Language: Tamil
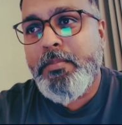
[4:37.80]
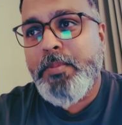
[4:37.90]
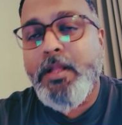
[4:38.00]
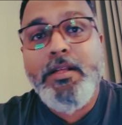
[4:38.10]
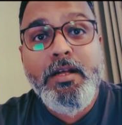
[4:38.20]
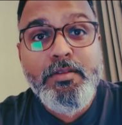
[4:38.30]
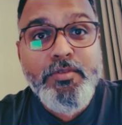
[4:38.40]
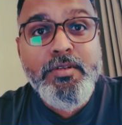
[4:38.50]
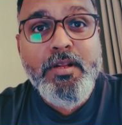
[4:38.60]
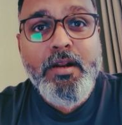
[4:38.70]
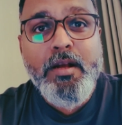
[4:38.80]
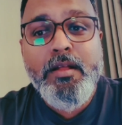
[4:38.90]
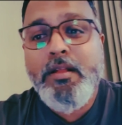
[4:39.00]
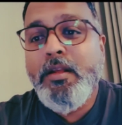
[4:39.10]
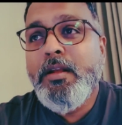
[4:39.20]
பாதுகாத்து
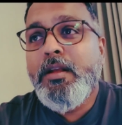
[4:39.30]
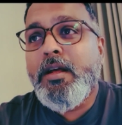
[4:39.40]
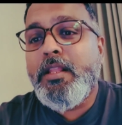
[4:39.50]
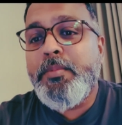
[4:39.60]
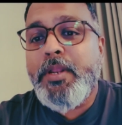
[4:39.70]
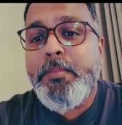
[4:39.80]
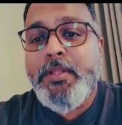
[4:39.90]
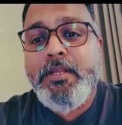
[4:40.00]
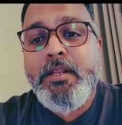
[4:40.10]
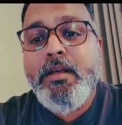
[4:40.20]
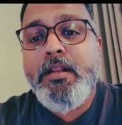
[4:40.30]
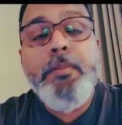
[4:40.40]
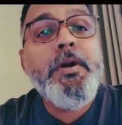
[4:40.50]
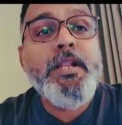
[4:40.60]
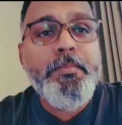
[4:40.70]
வச்சுருக்குறாங்க அதே மாதிரி பார்த்தீங்கன்னா
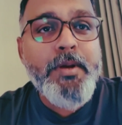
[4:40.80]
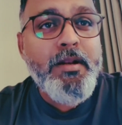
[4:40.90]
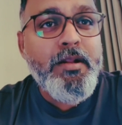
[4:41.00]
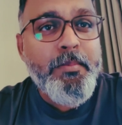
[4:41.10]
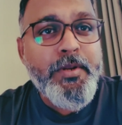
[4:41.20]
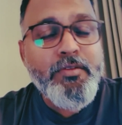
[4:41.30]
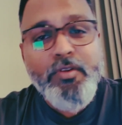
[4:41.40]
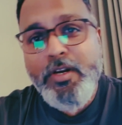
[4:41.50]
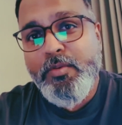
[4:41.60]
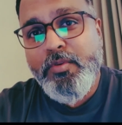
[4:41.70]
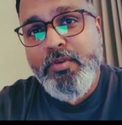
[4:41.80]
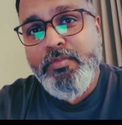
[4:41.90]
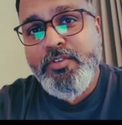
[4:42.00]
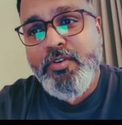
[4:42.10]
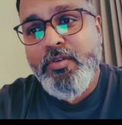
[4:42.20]
லிபர்ட்டி பெல் அப்படின்னு சொல்லிட்டு ஒரு
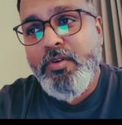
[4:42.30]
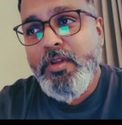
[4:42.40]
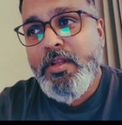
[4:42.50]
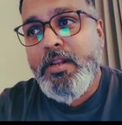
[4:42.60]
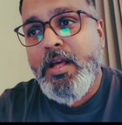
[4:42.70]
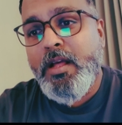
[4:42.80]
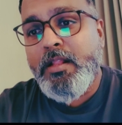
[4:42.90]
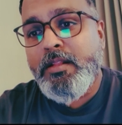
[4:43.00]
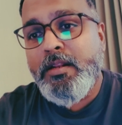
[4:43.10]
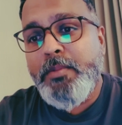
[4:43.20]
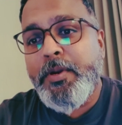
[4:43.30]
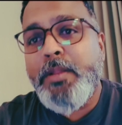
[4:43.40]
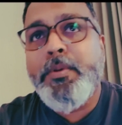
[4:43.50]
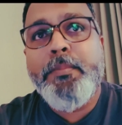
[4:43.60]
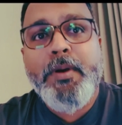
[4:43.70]
விஷயம் நான் அந்த
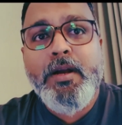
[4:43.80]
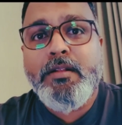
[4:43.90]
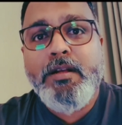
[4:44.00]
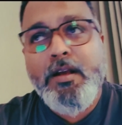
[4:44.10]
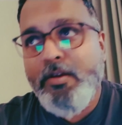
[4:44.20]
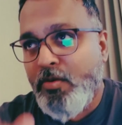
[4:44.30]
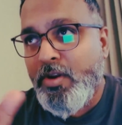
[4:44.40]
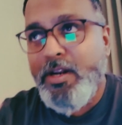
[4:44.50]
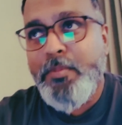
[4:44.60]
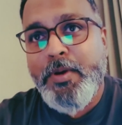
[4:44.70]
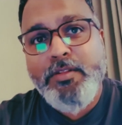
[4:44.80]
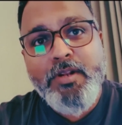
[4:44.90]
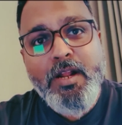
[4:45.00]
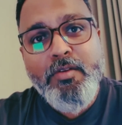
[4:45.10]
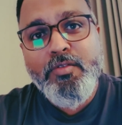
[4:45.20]
லிபர்ட்டி பெல் பார்க்குறதுக்காக க்யூல் நின்று
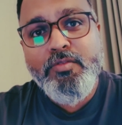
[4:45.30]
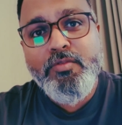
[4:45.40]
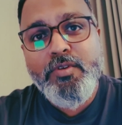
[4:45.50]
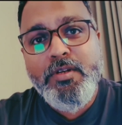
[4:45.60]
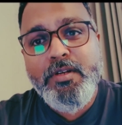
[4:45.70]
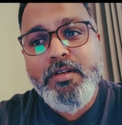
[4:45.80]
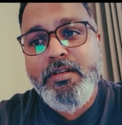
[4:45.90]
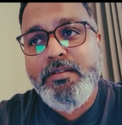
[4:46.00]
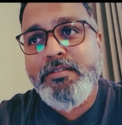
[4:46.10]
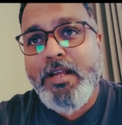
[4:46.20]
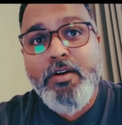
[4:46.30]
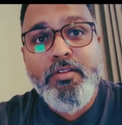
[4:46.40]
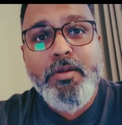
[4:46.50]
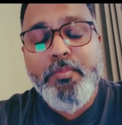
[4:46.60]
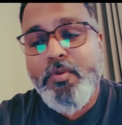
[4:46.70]
பார்த்தேன் நானும்
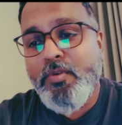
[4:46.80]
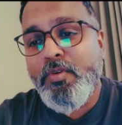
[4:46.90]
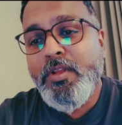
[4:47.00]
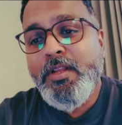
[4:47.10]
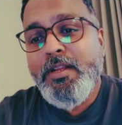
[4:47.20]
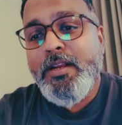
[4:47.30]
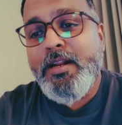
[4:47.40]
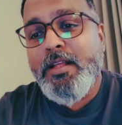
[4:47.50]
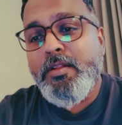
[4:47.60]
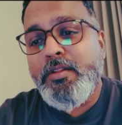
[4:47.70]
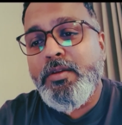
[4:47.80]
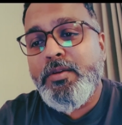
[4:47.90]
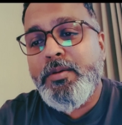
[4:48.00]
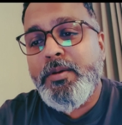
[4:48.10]
சரணம் தான் போனோம் அண்ட் அது வந்து